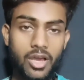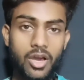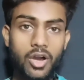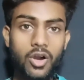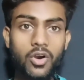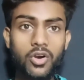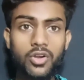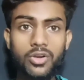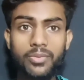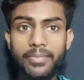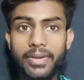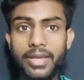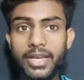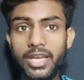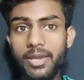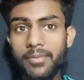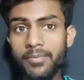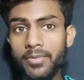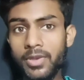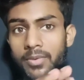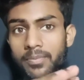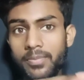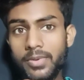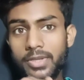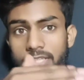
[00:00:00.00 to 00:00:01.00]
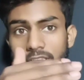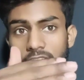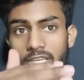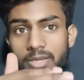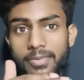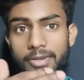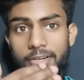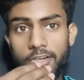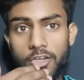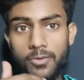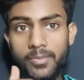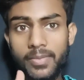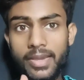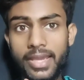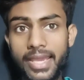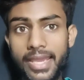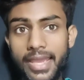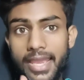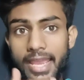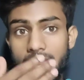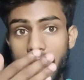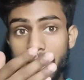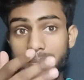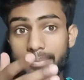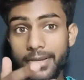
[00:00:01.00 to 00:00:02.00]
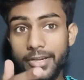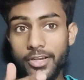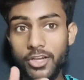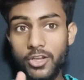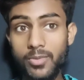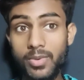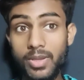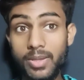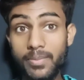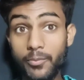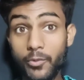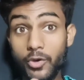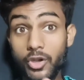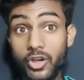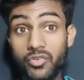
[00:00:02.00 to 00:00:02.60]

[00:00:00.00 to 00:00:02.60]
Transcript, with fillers: और मैंने अपने पिछले वीडियो में एक वीडियो में